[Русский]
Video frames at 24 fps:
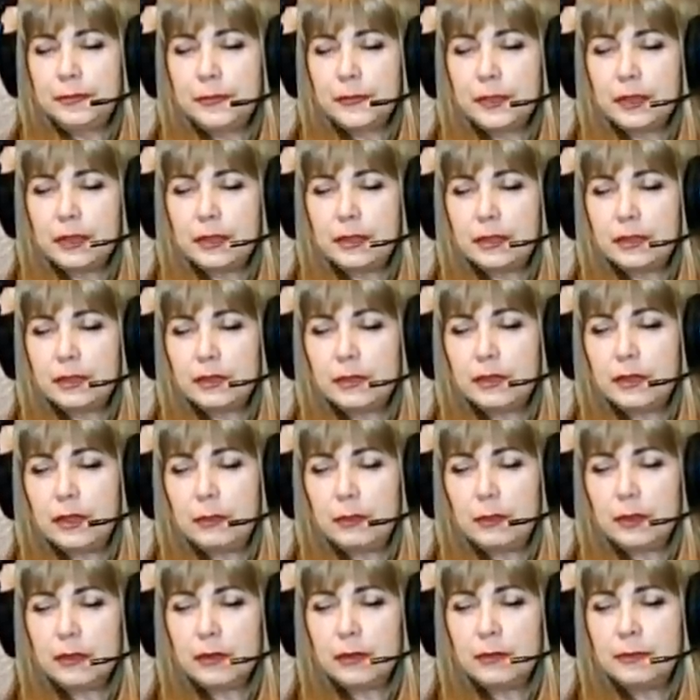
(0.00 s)
Хорошо, да,
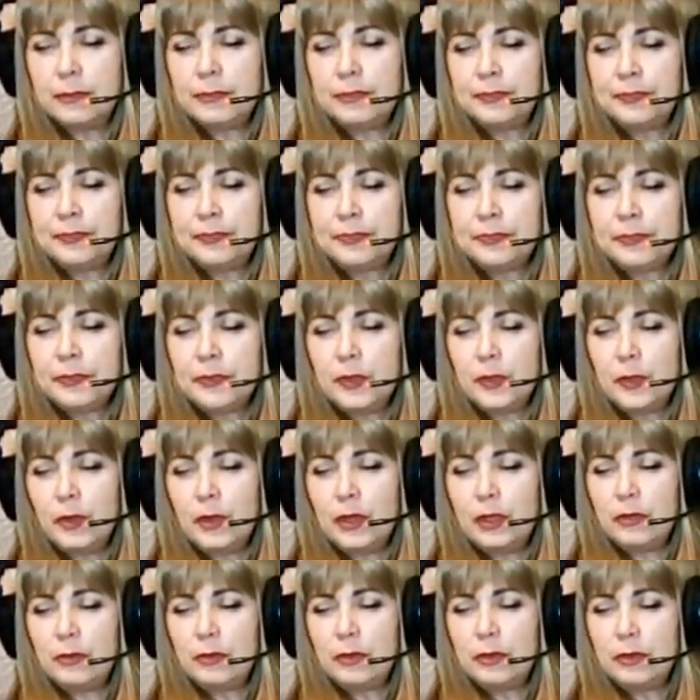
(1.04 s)
могу. Но
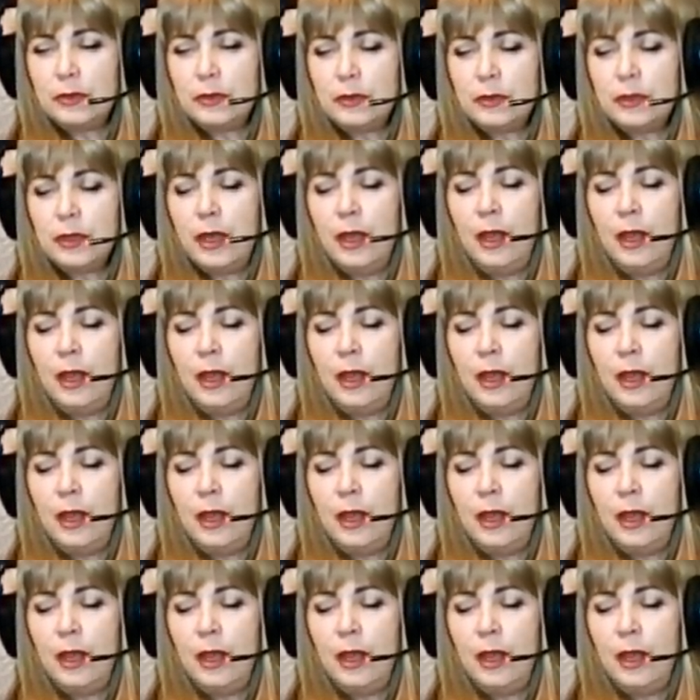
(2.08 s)
оно идет